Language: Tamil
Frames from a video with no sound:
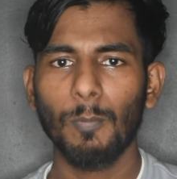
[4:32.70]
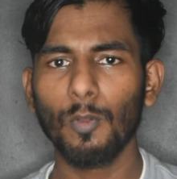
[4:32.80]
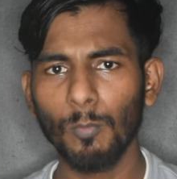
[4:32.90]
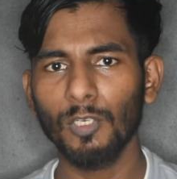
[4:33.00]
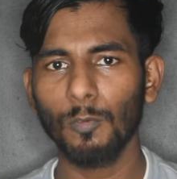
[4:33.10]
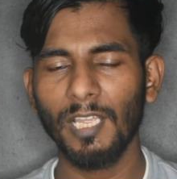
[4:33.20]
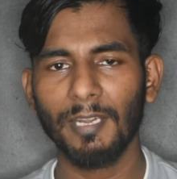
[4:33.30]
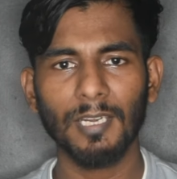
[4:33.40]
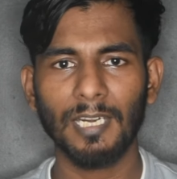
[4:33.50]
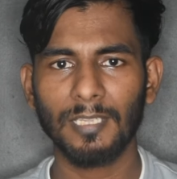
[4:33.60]
ப்ரோமோ டூவில்
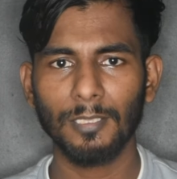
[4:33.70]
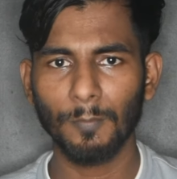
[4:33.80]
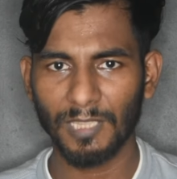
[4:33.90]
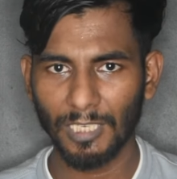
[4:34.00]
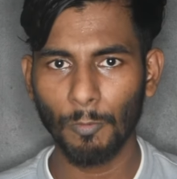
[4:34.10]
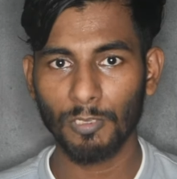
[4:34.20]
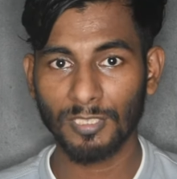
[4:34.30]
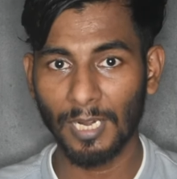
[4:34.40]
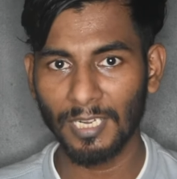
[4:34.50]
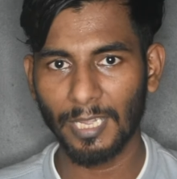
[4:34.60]
என்ன நடக்குதுன்னு பார்த்தீங்கன்னா ஒரு
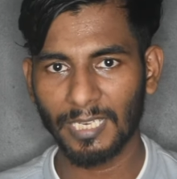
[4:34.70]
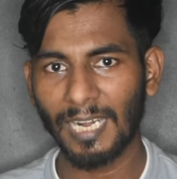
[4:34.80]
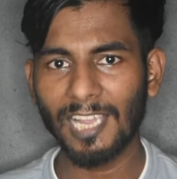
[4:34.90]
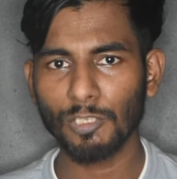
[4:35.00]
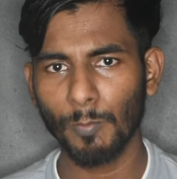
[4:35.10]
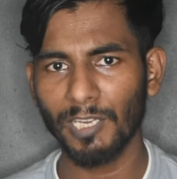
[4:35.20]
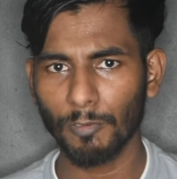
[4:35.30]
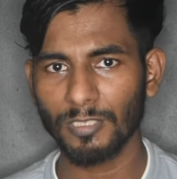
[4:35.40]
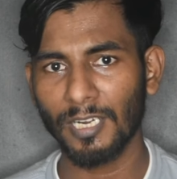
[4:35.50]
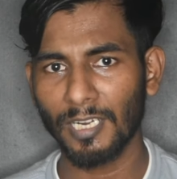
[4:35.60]
சண்டை கிளாஷ் மாதிரி
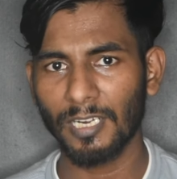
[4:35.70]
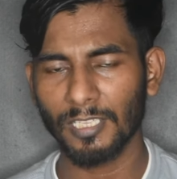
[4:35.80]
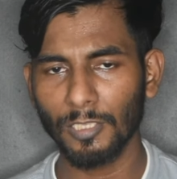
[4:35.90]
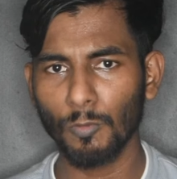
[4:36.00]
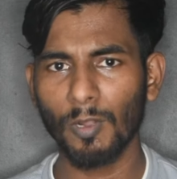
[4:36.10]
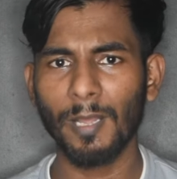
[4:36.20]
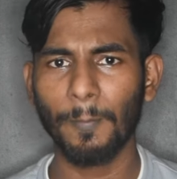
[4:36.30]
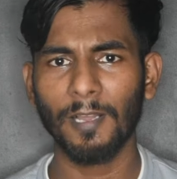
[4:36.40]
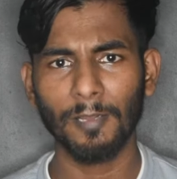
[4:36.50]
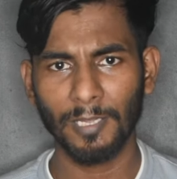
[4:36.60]
ஒரு சண்டை நடக்குது நோரா
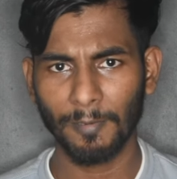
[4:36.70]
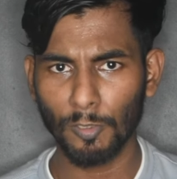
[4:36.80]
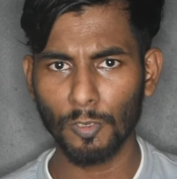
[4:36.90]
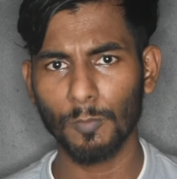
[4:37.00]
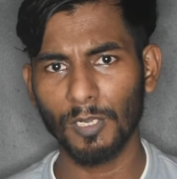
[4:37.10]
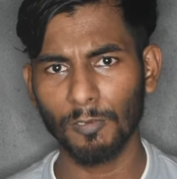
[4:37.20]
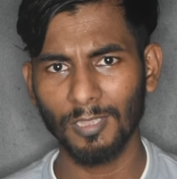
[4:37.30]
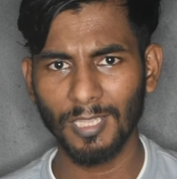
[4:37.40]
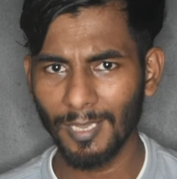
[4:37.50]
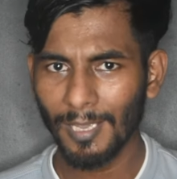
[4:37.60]
பா இன்னொரு
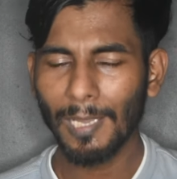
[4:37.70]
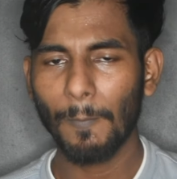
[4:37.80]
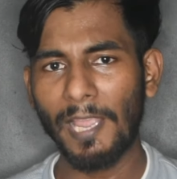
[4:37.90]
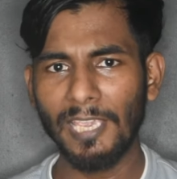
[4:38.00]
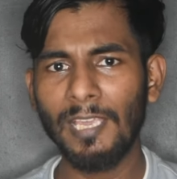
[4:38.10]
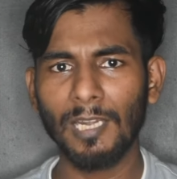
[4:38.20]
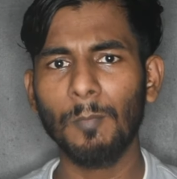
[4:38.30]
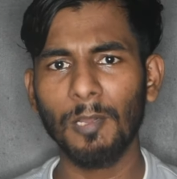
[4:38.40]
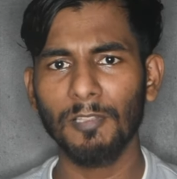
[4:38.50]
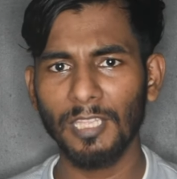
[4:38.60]
பக்கம் வந்து
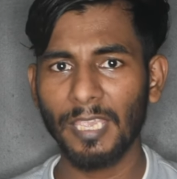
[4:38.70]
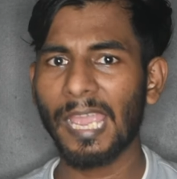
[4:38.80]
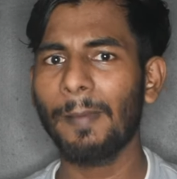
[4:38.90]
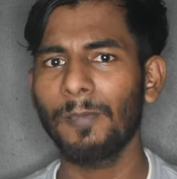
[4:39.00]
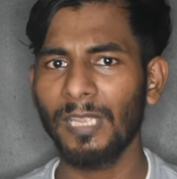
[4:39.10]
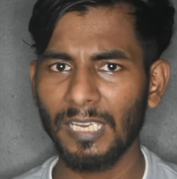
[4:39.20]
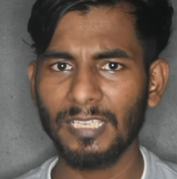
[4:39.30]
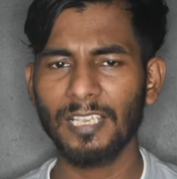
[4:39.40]
பயங்கரமாக வந்து கேப்ரி